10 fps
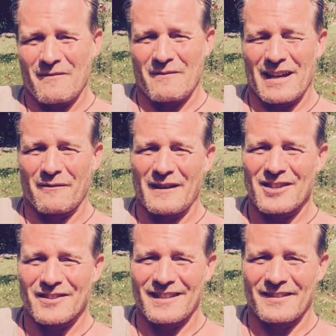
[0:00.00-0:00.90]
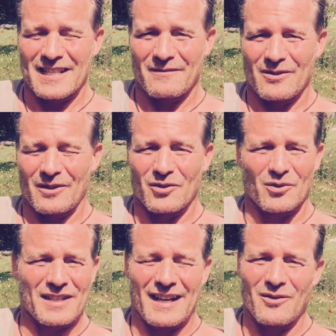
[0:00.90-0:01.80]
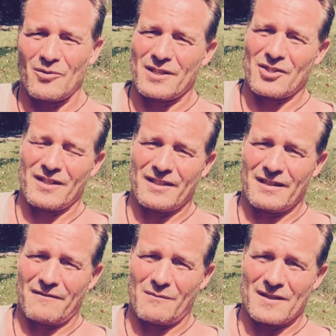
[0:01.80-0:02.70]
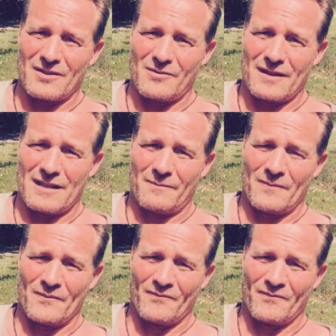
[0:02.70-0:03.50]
Wir werden feststellen, dass wir dort total unterschiedliche Informationen haben.